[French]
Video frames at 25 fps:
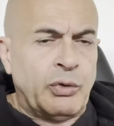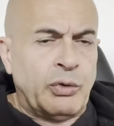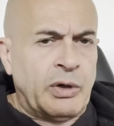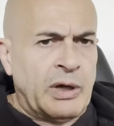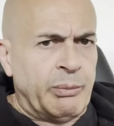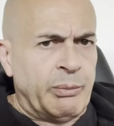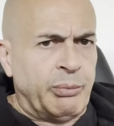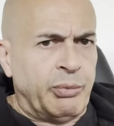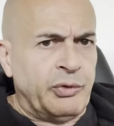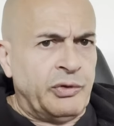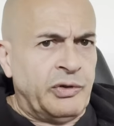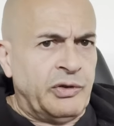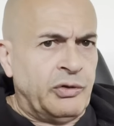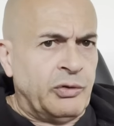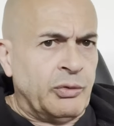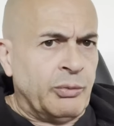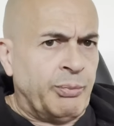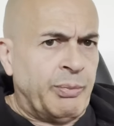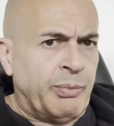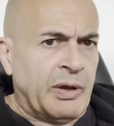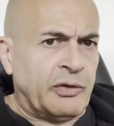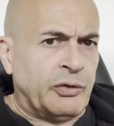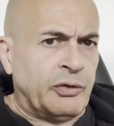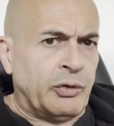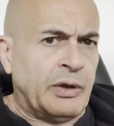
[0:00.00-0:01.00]
ou l'imposition
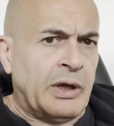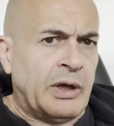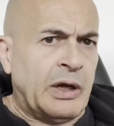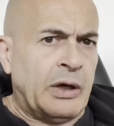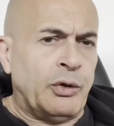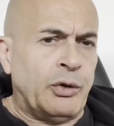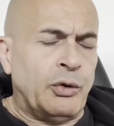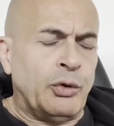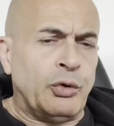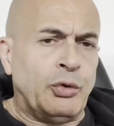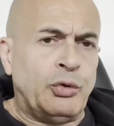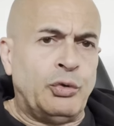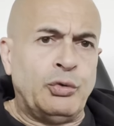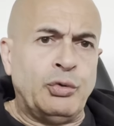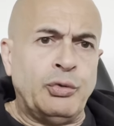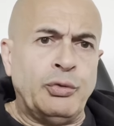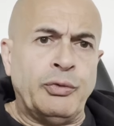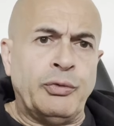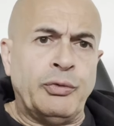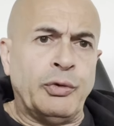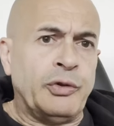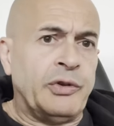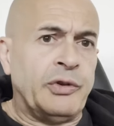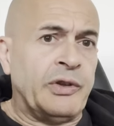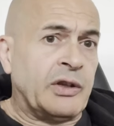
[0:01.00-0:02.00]
personnelle de tous
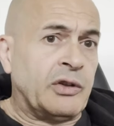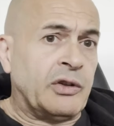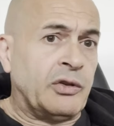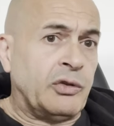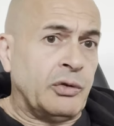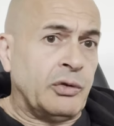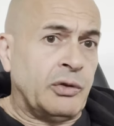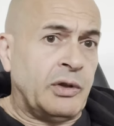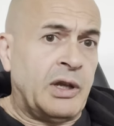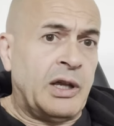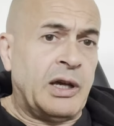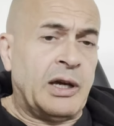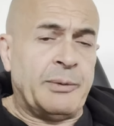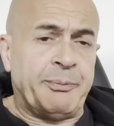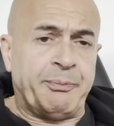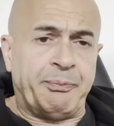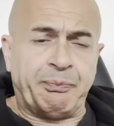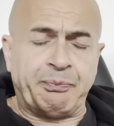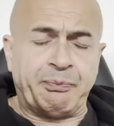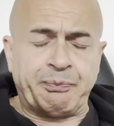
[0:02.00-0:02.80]
vos actionnaires